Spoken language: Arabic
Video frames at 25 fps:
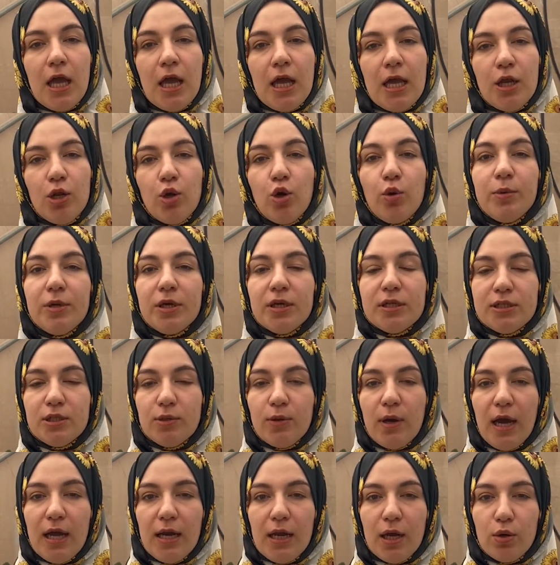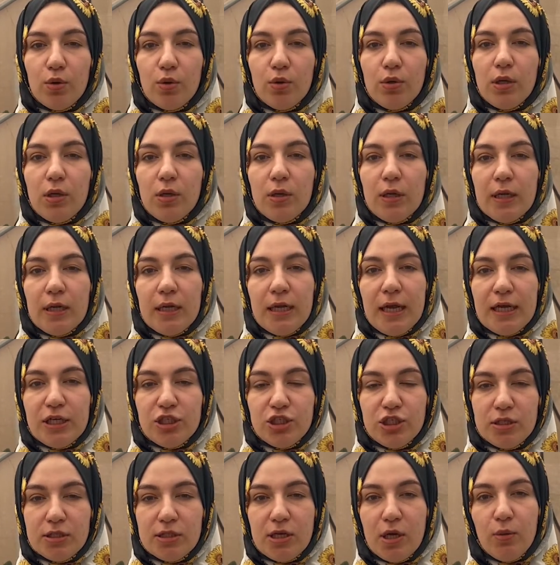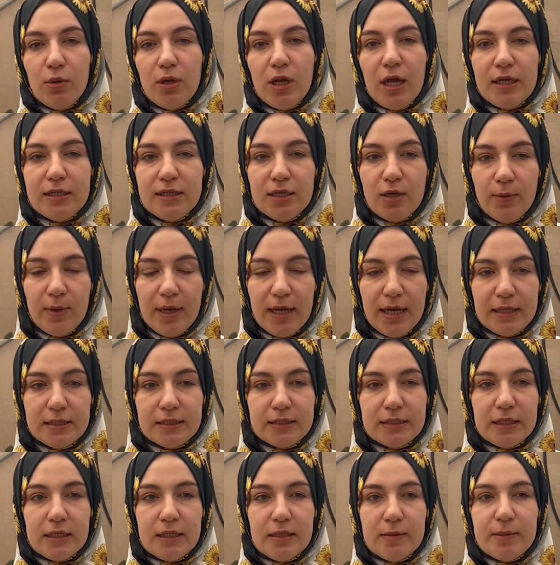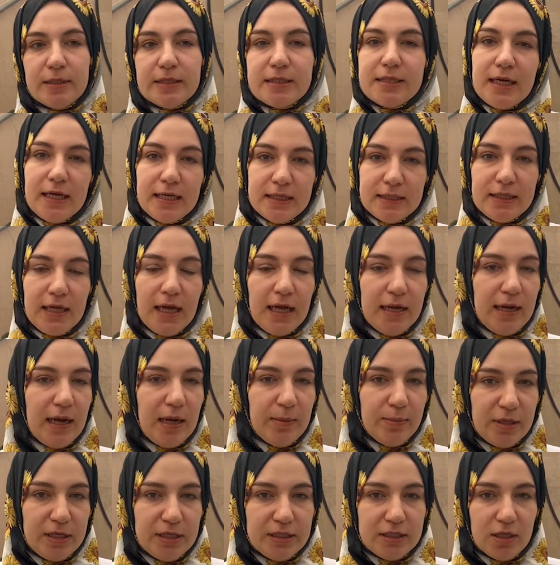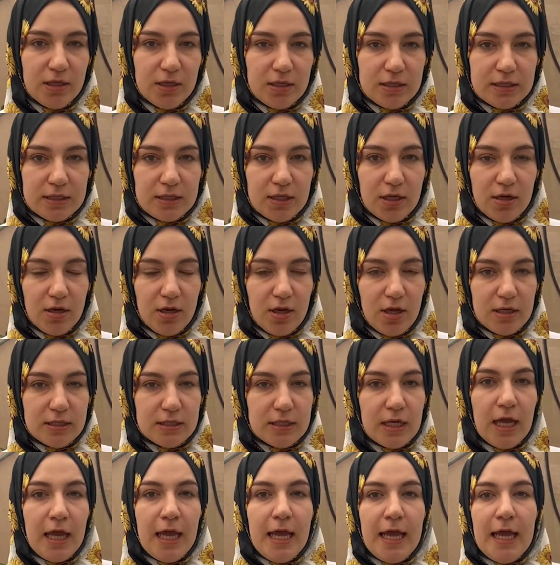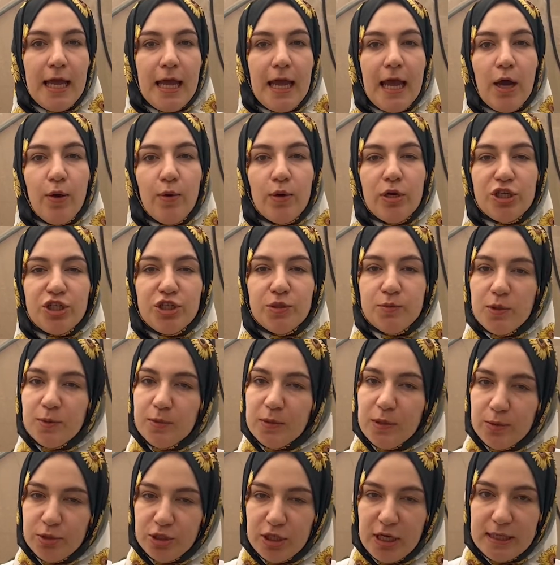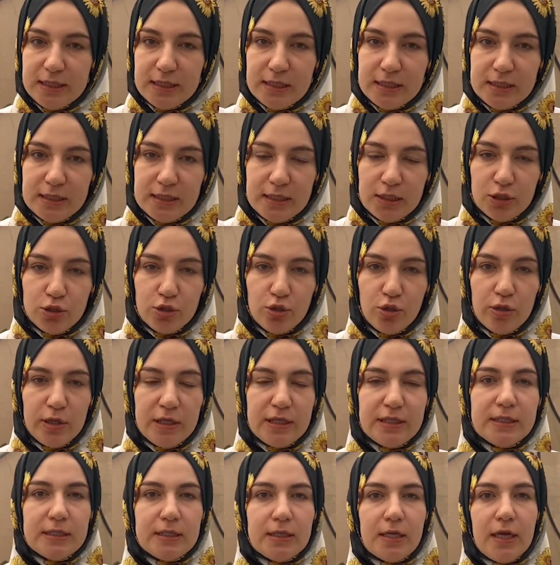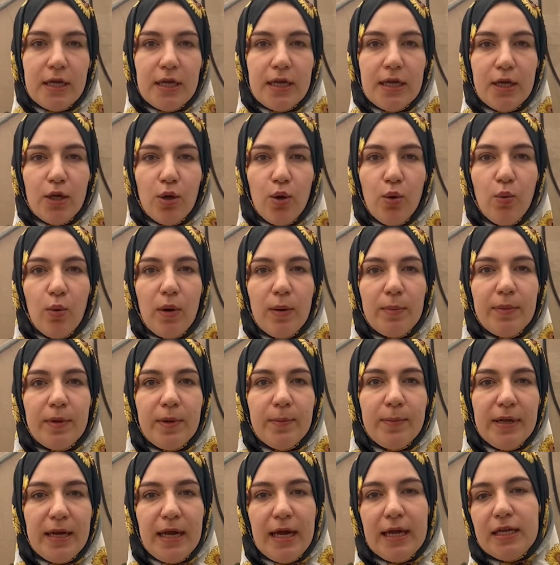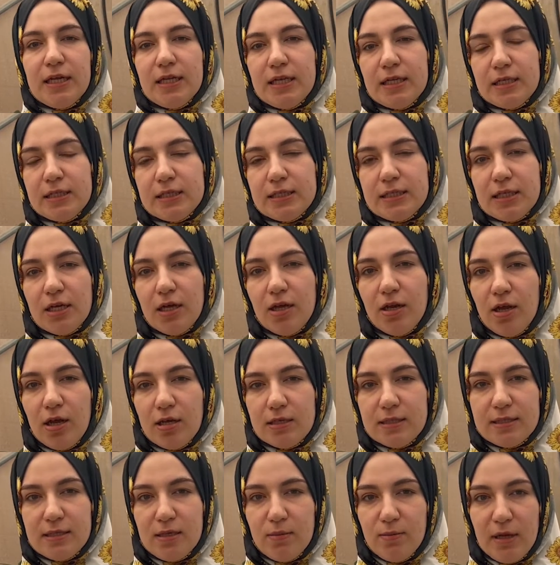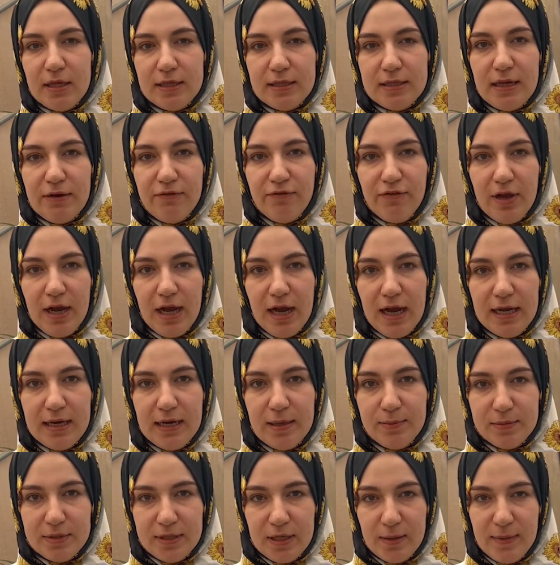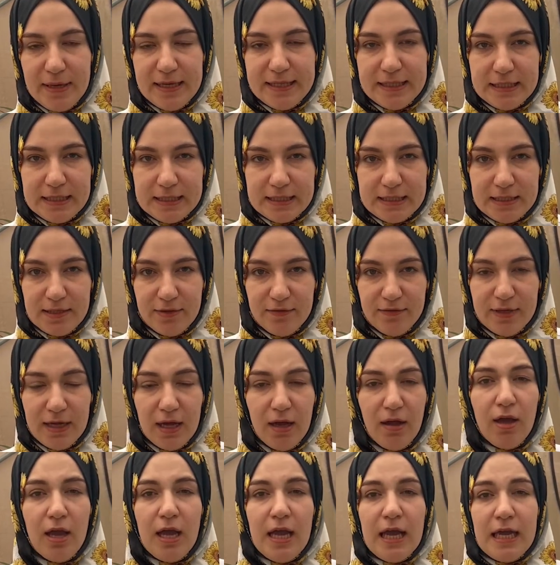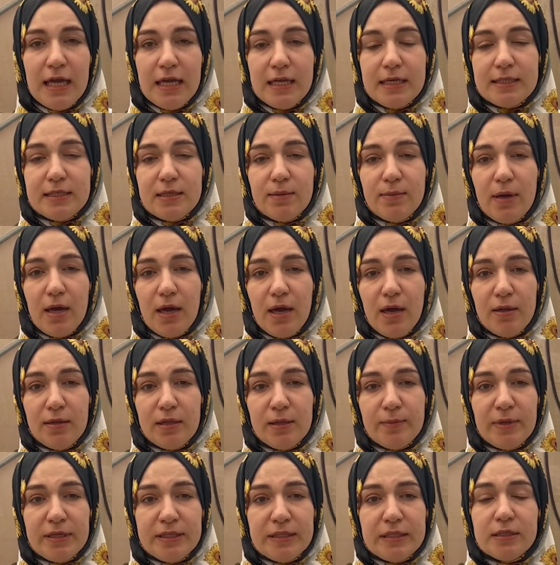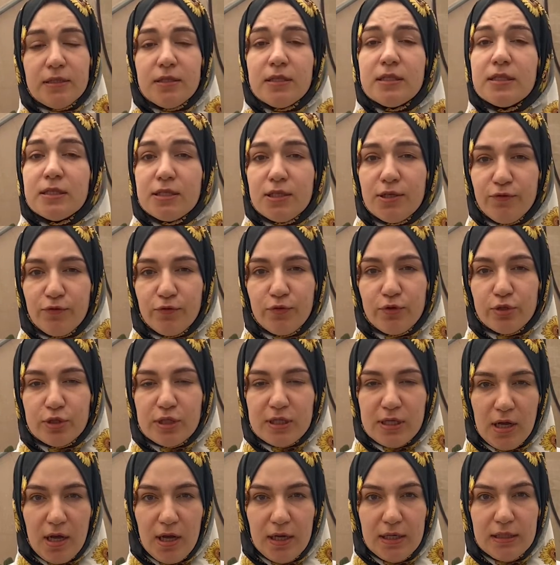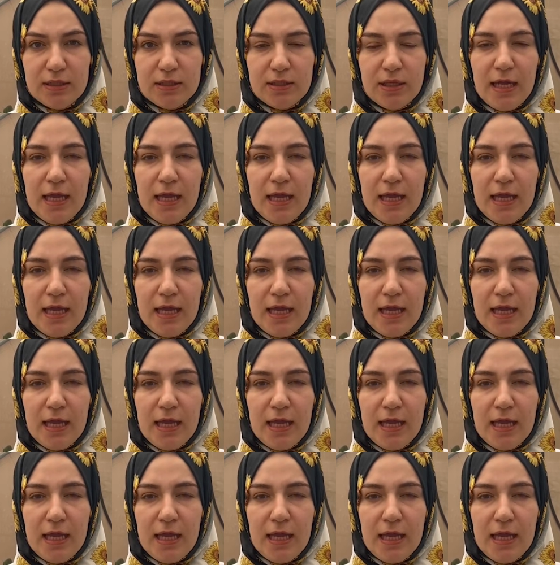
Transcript: اللي هو بيحتوي على كل الأجهزة والأدوات اللي بتساعدنا على عملية الاستخلاص أول إشي بنبدأ بجهاز السكتوليس اللي هو بيعمل على استخلاص المادة الفعالة من نبات الستيفيا اسمها مادة الستيفوسايت